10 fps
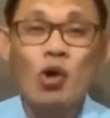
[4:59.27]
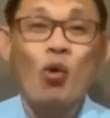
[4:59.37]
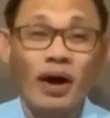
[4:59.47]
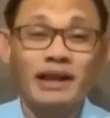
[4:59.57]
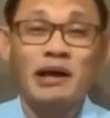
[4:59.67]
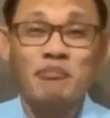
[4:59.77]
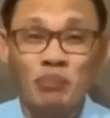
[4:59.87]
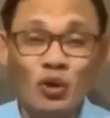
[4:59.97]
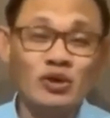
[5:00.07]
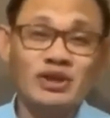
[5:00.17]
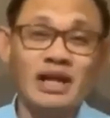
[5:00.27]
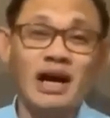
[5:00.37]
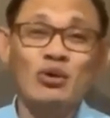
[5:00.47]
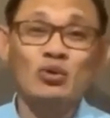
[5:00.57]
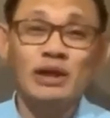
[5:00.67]
Welcome po
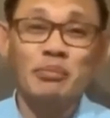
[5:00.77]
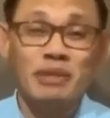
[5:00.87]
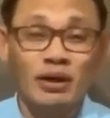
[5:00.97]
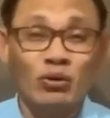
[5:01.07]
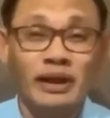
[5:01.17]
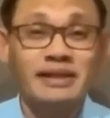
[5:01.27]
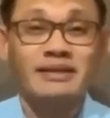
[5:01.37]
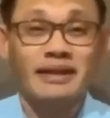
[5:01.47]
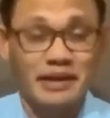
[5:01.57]
sa unang Miyerkules